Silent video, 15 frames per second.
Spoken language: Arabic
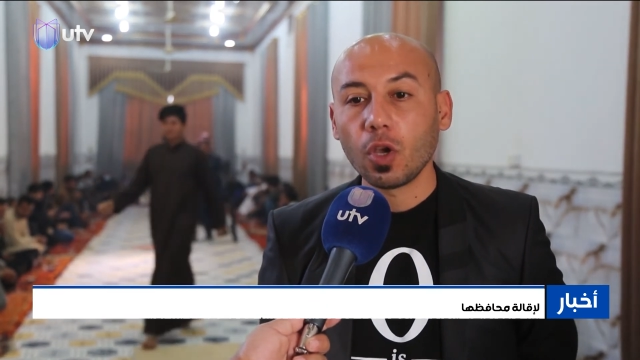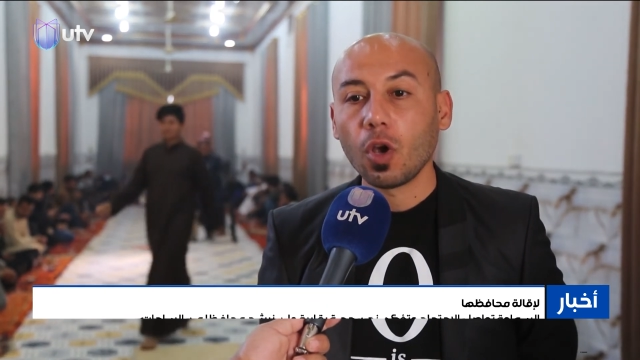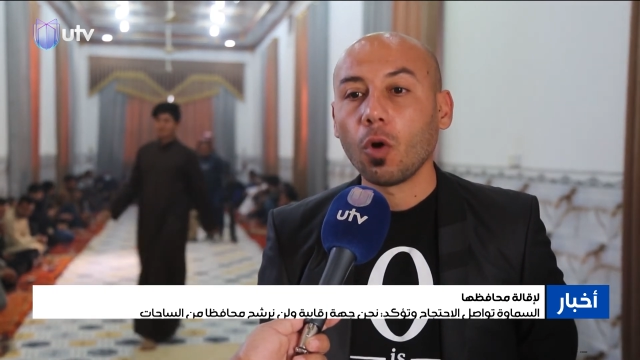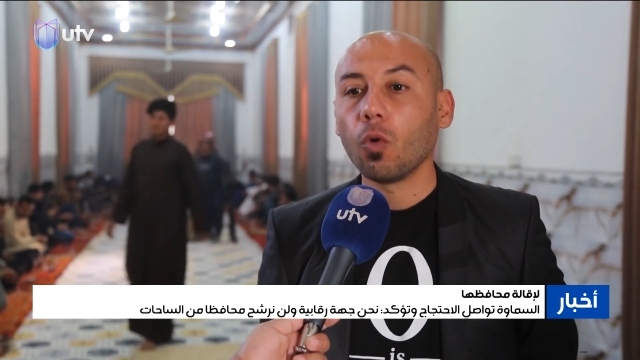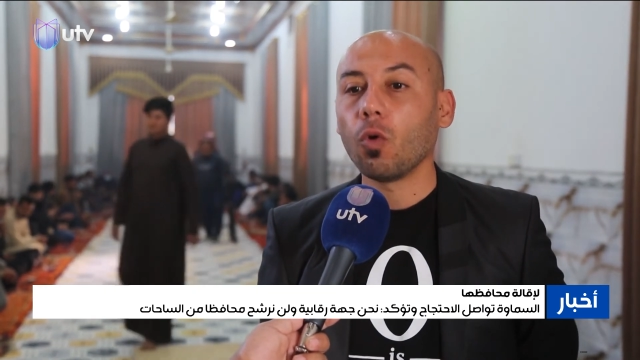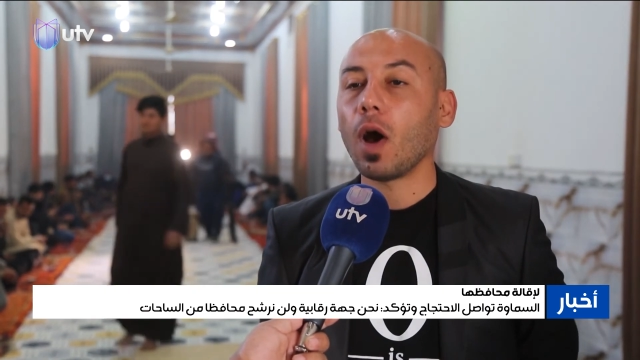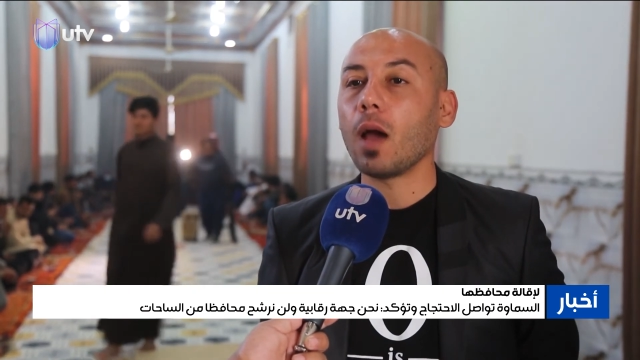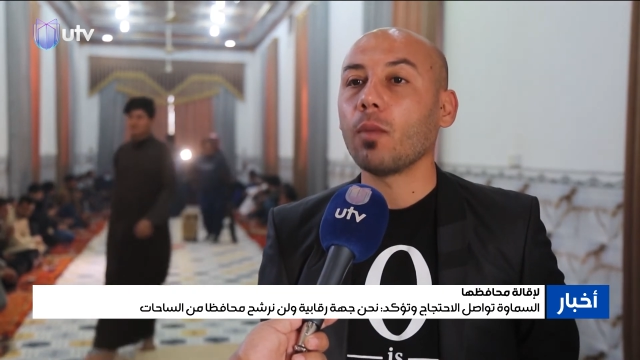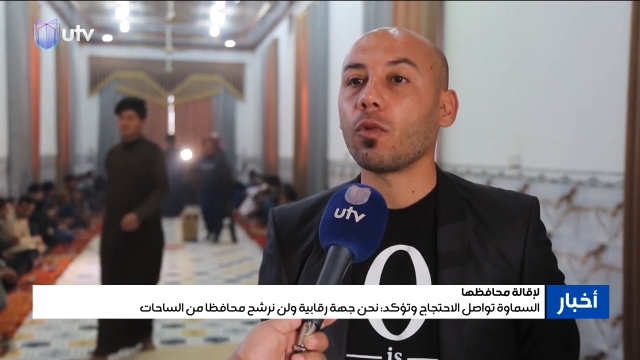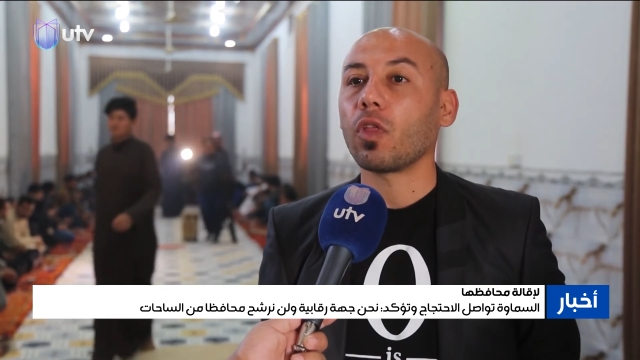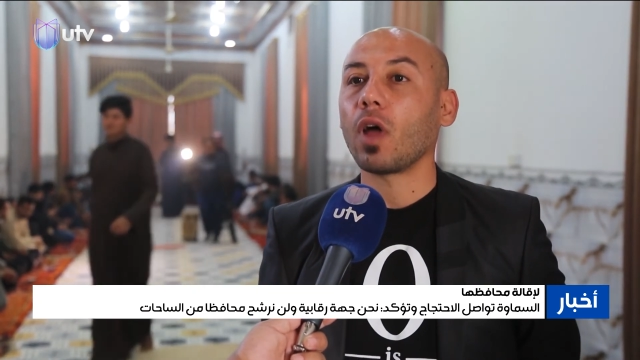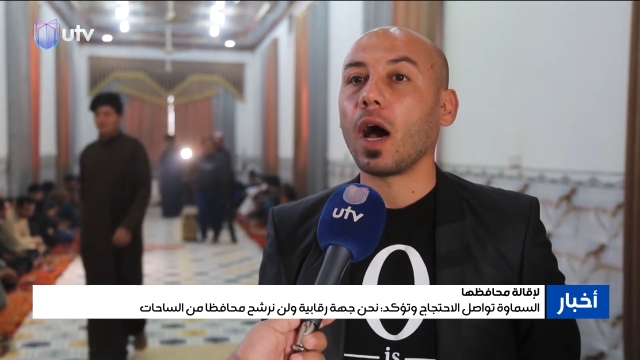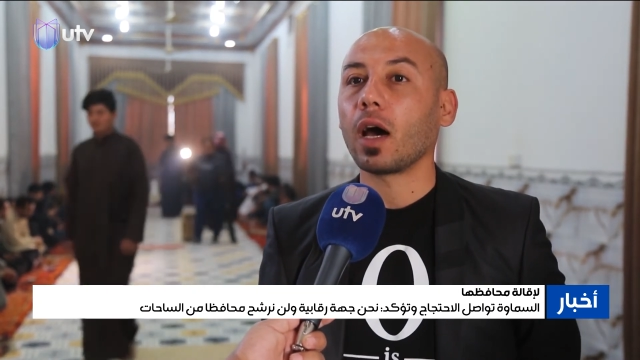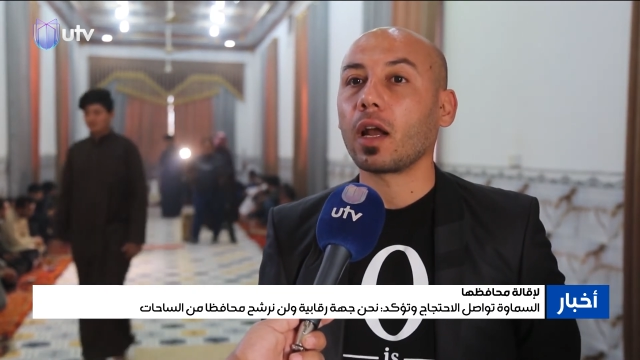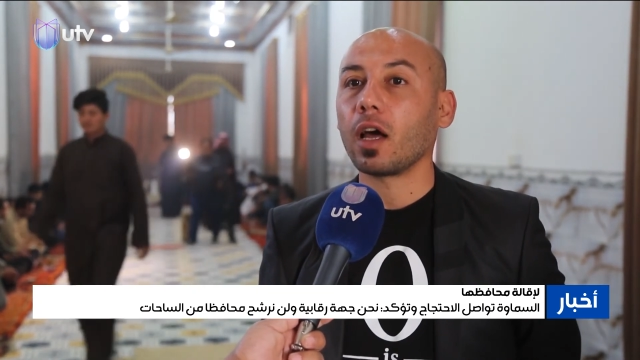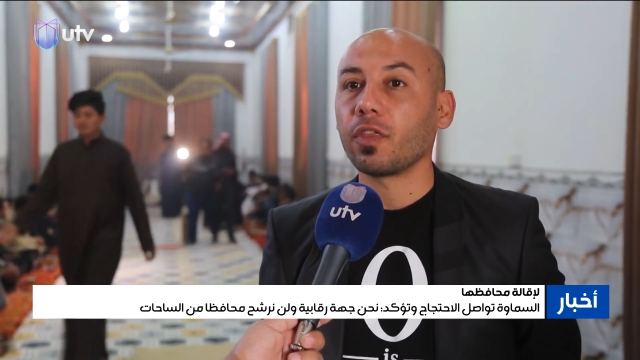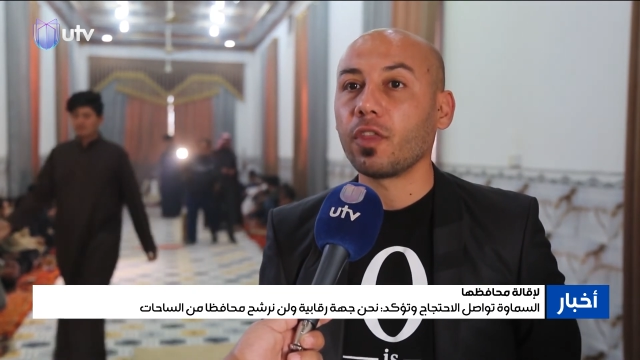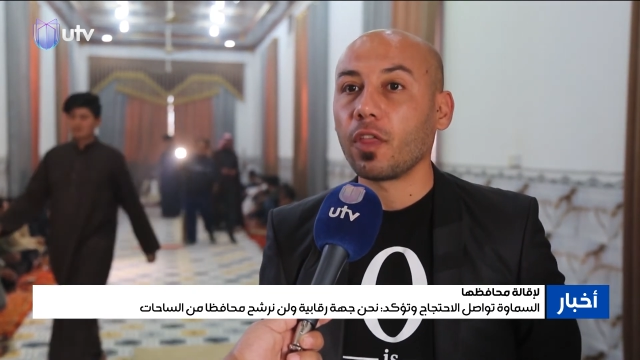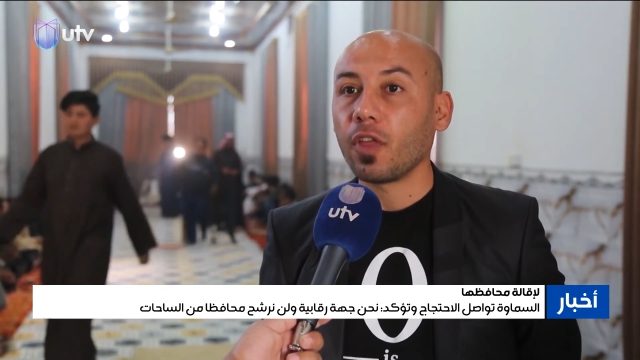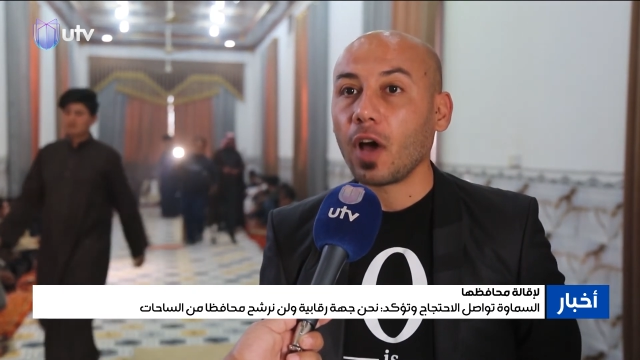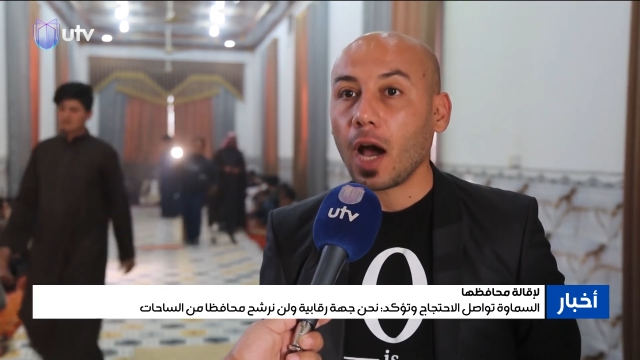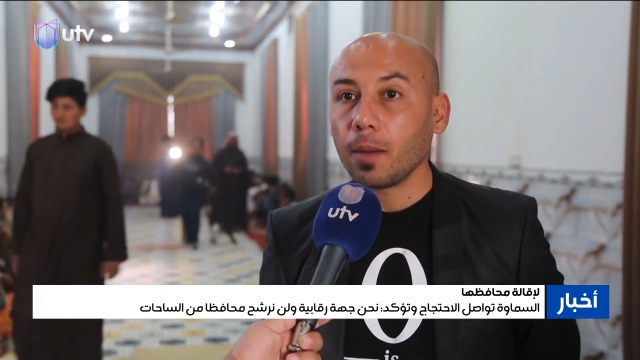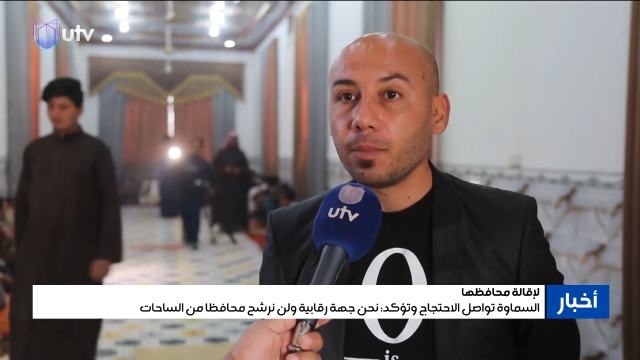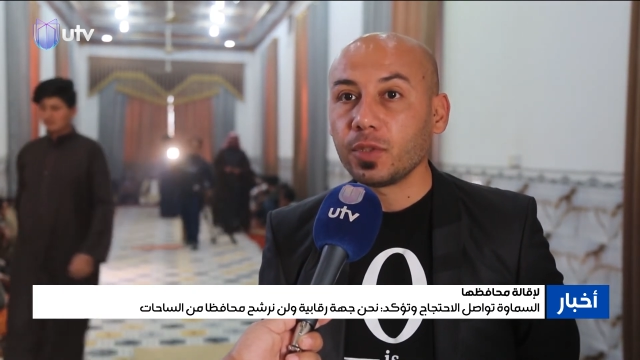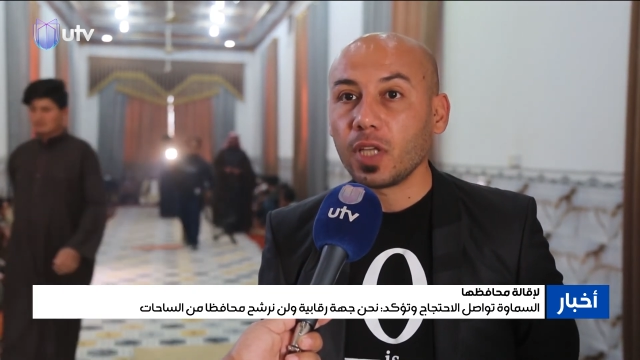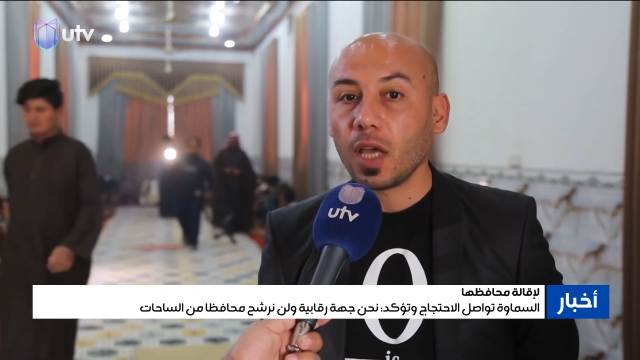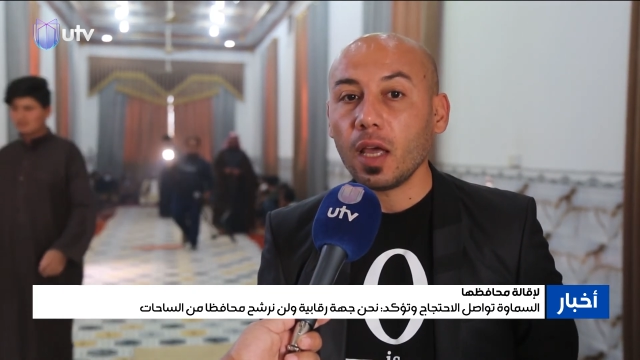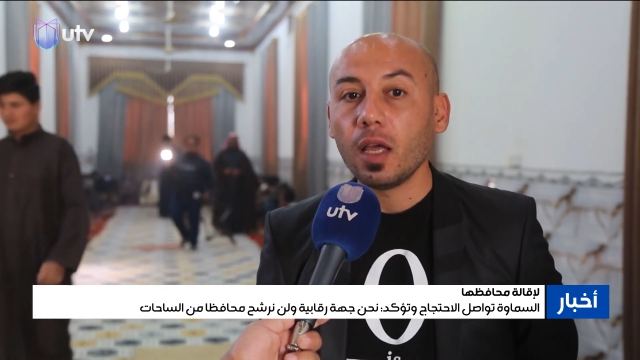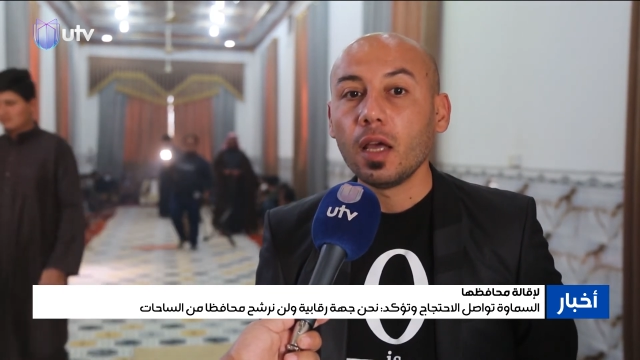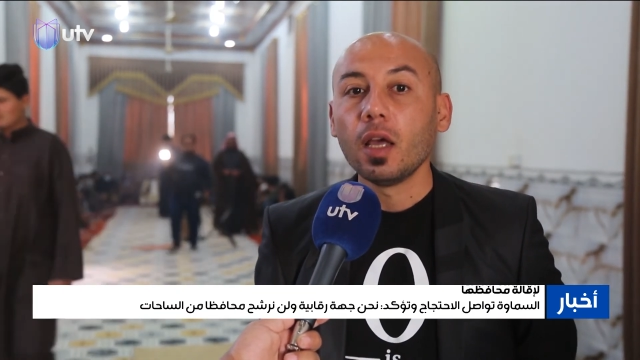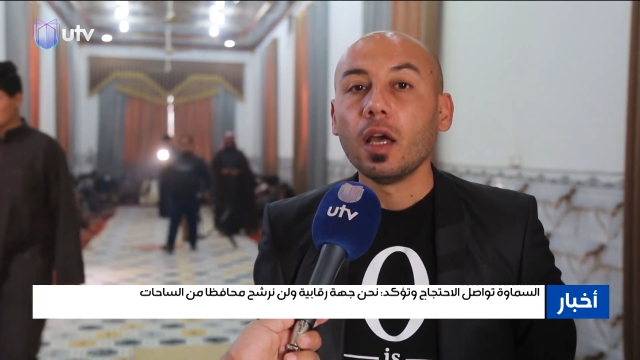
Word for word: وهي مظاهراتنا ثابته